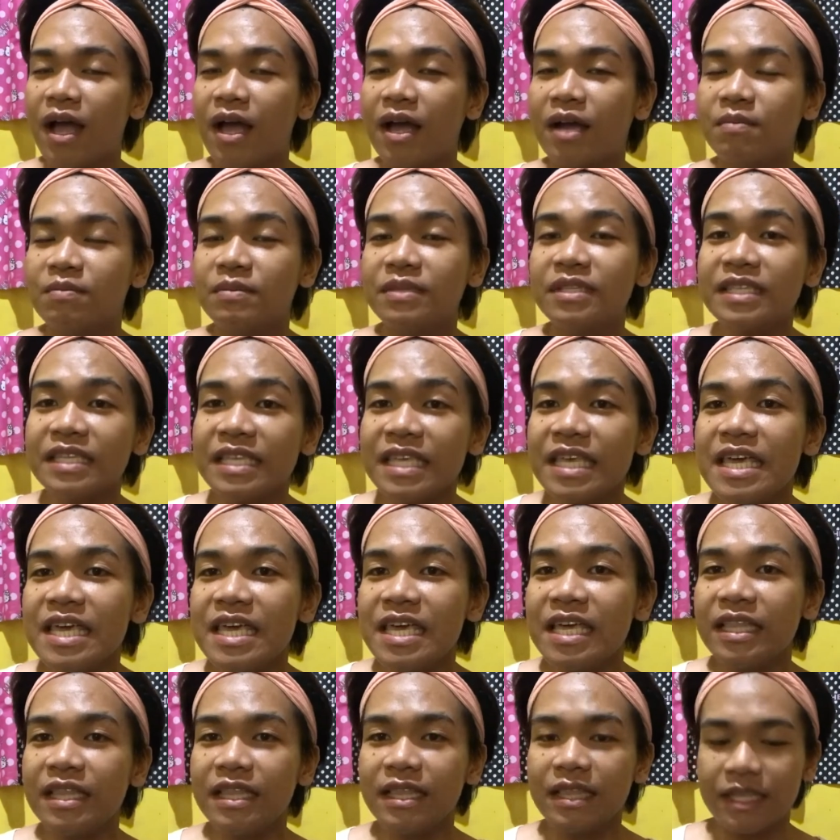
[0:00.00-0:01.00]
um,
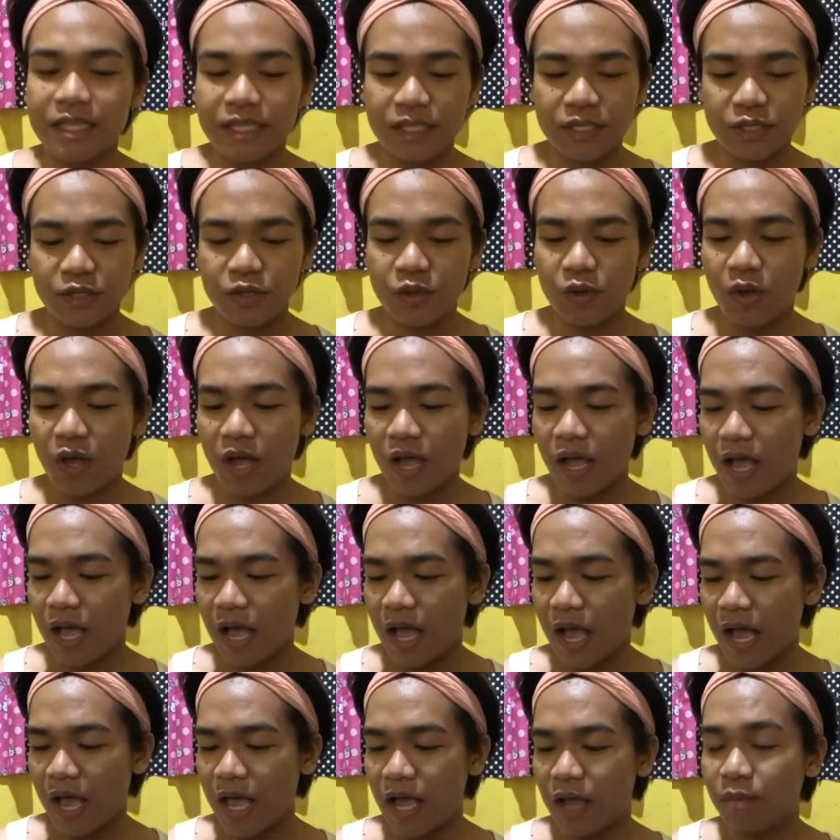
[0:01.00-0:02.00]
skin. So,
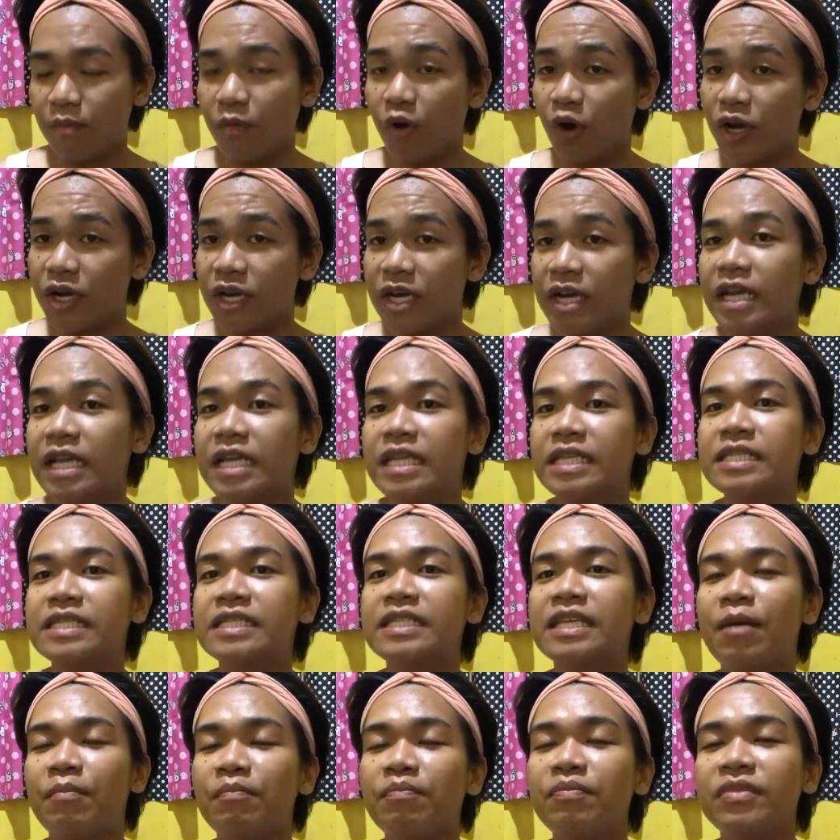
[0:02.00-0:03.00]
I am ordering
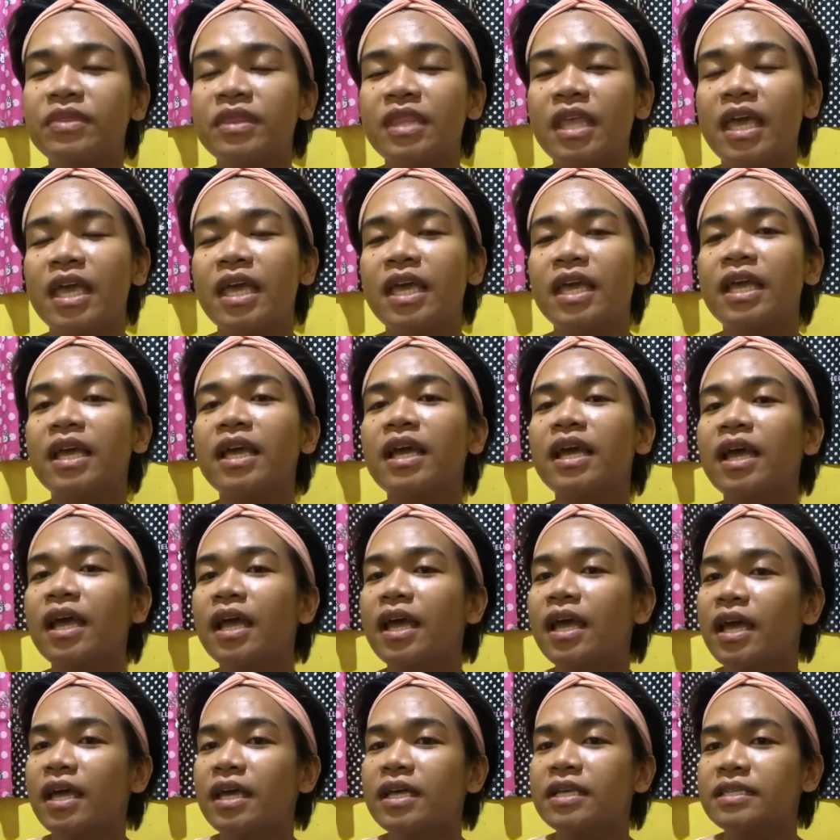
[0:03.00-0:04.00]
something
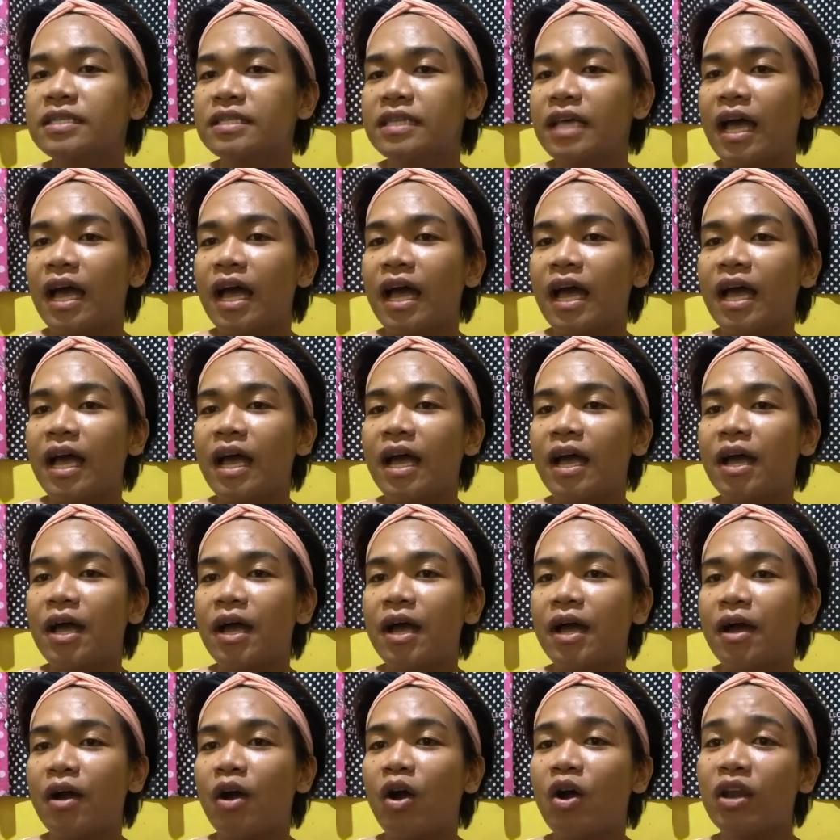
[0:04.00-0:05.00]
sa
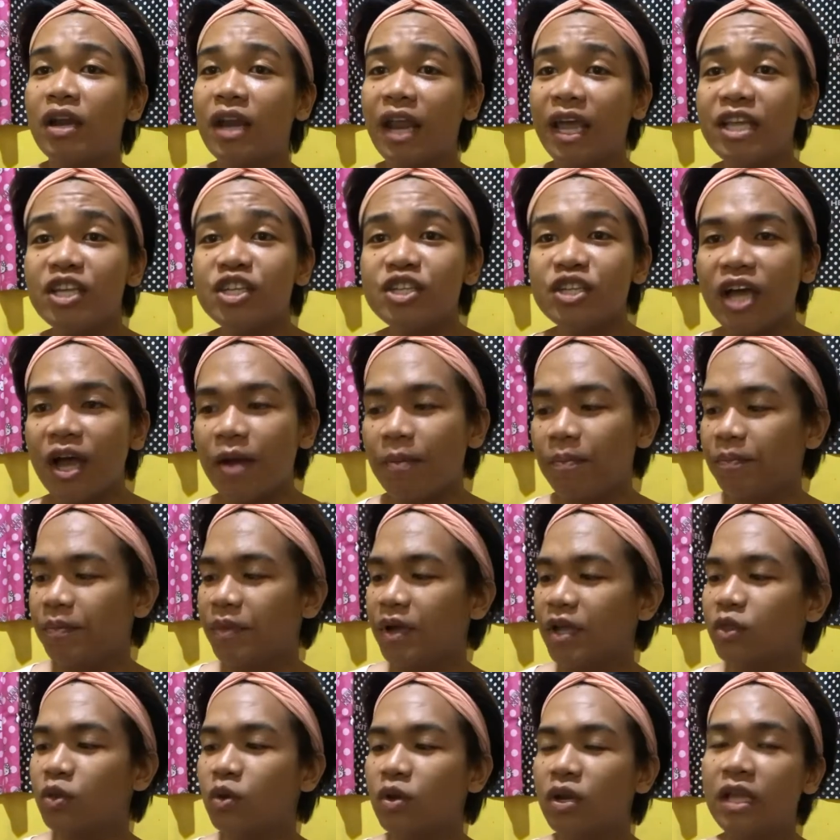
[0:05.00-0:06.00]
online shop
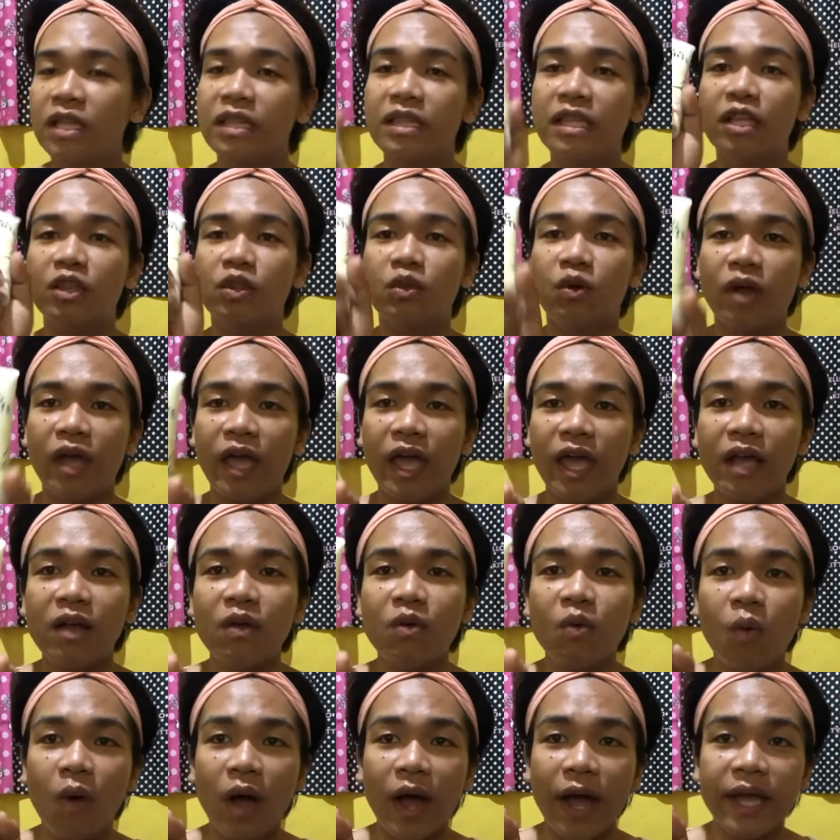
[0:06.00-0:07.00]
katulad nitong
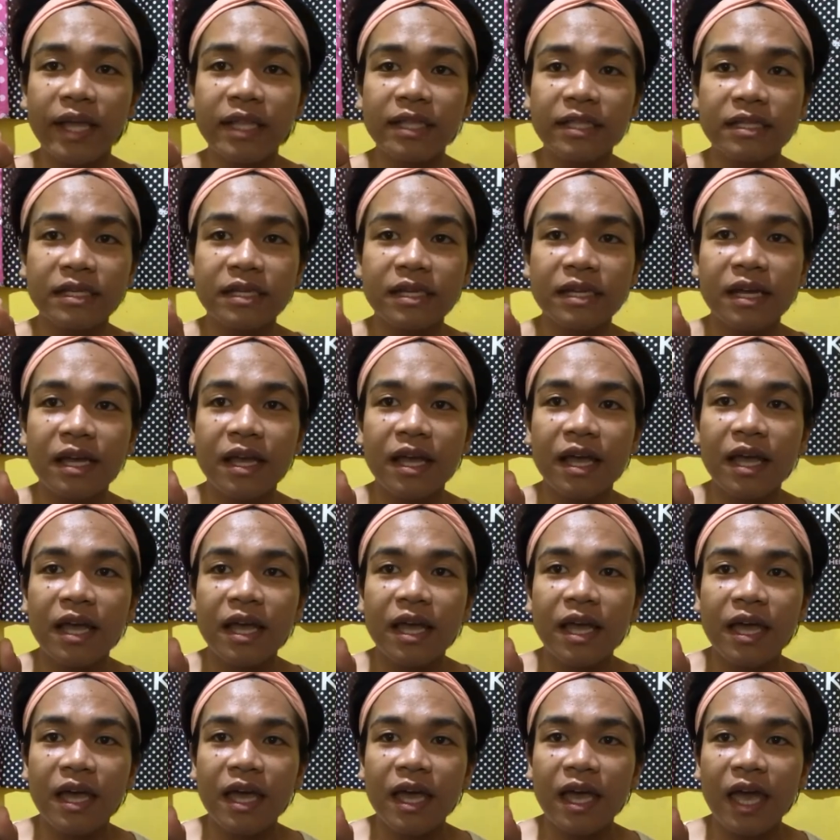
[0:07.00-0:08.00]
egg white.
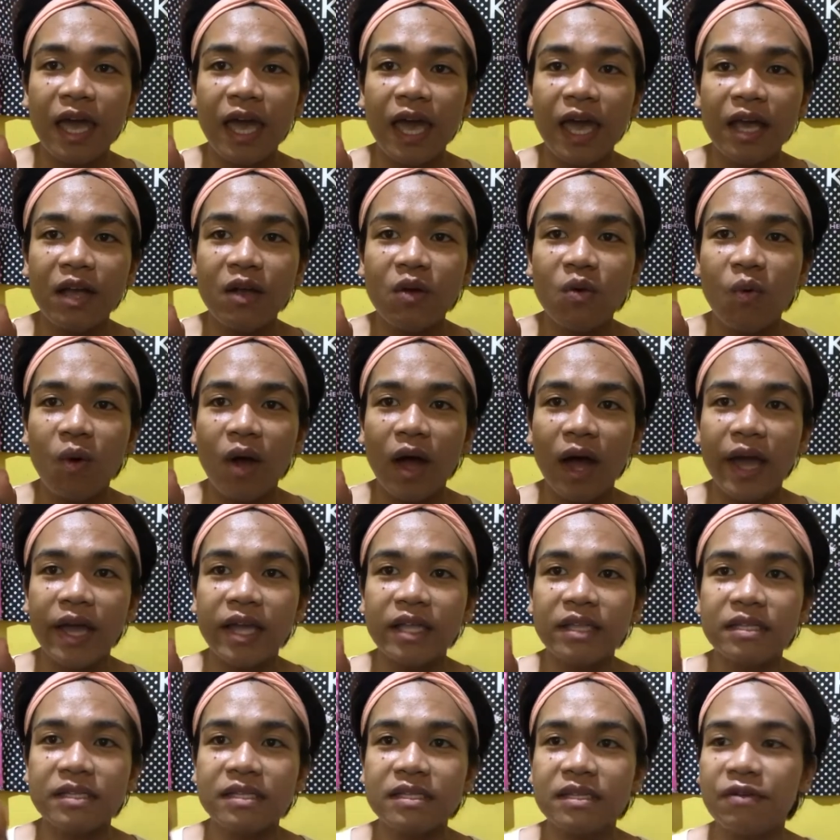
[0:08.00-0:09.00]
Egg
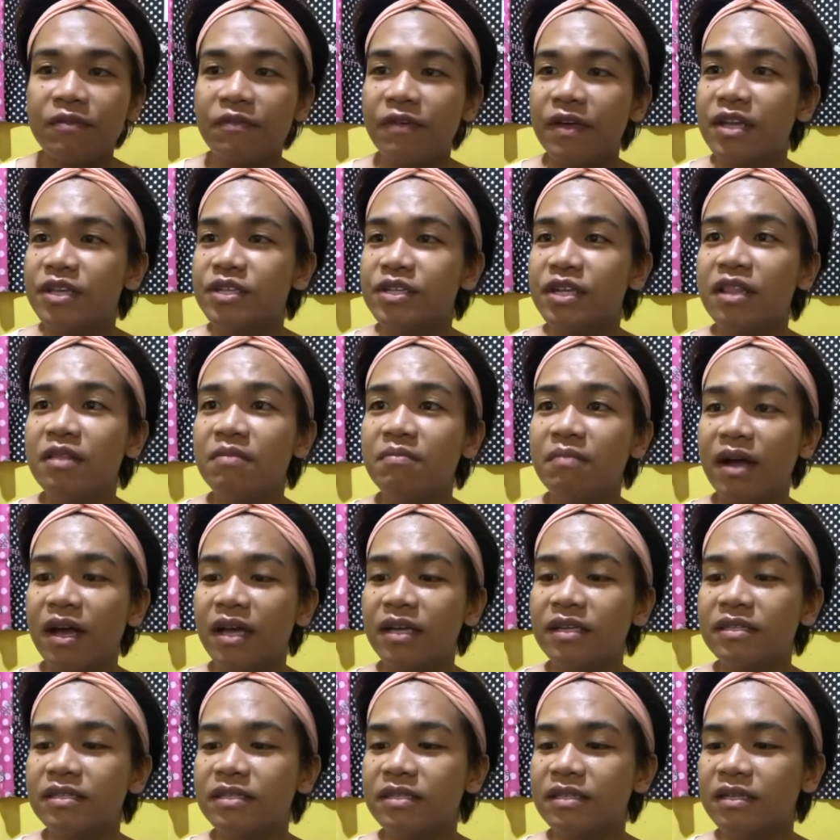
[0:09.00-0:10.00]
white sa facial
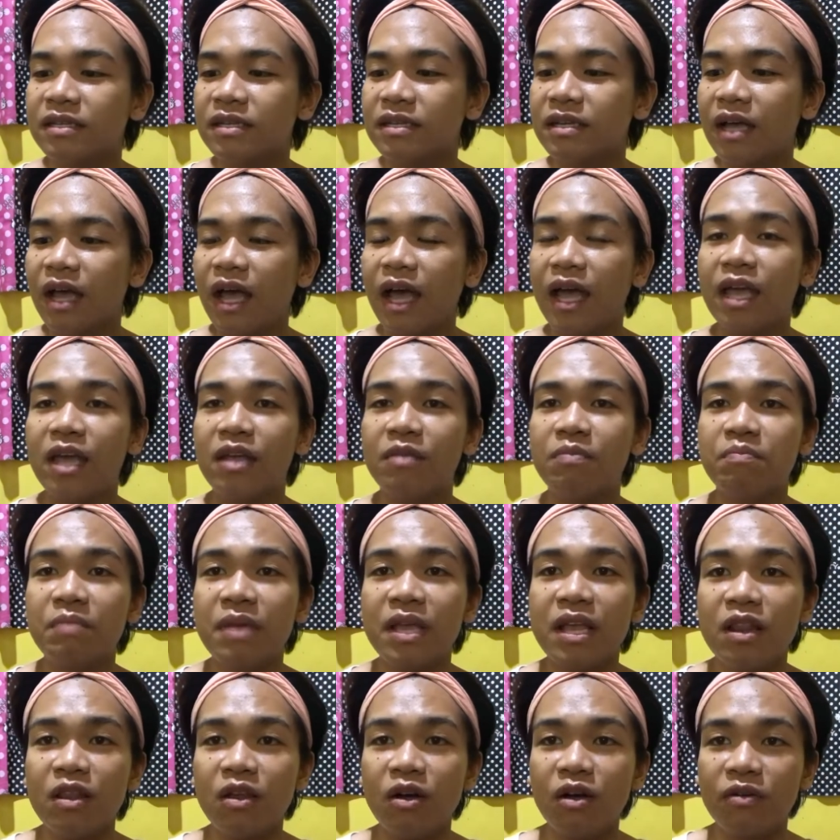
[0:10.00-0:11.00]
mask. Ayan,
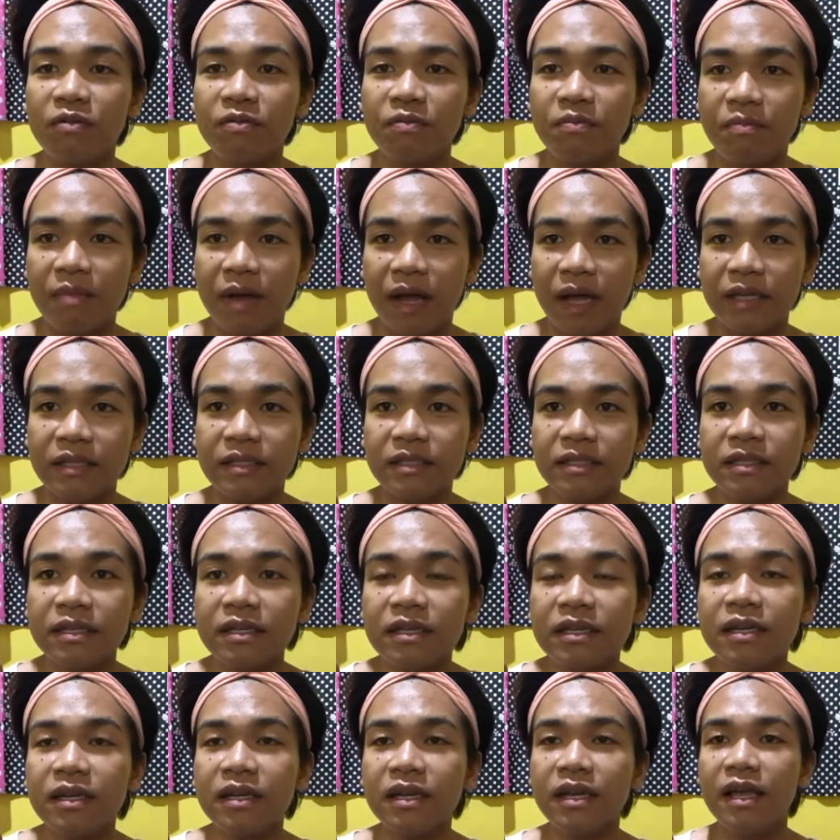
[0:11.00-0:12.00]
peel off
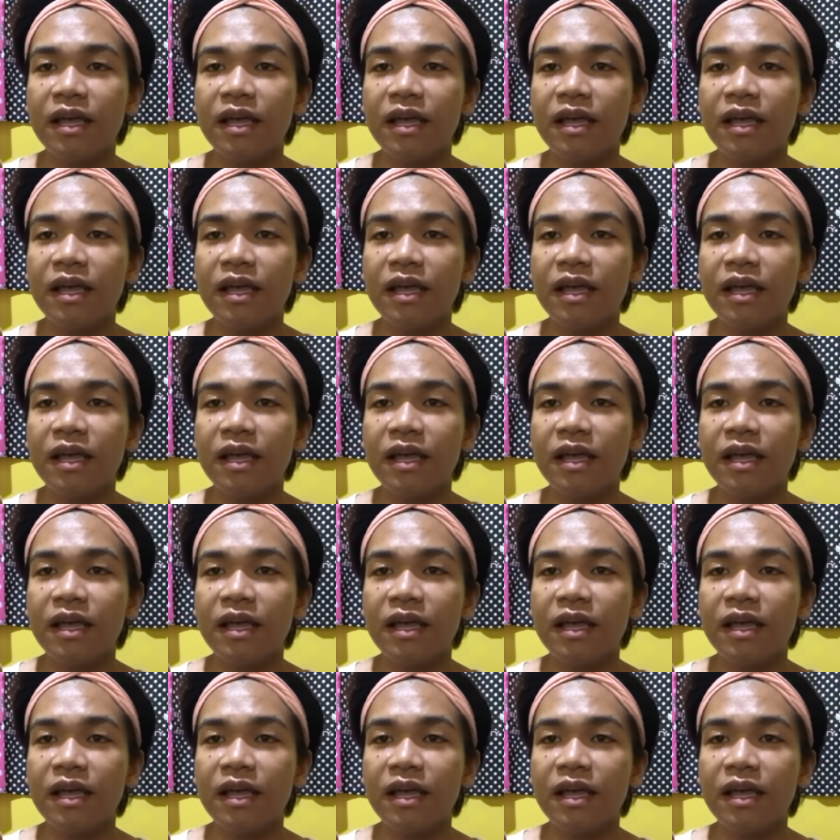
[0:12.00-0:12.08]
mask.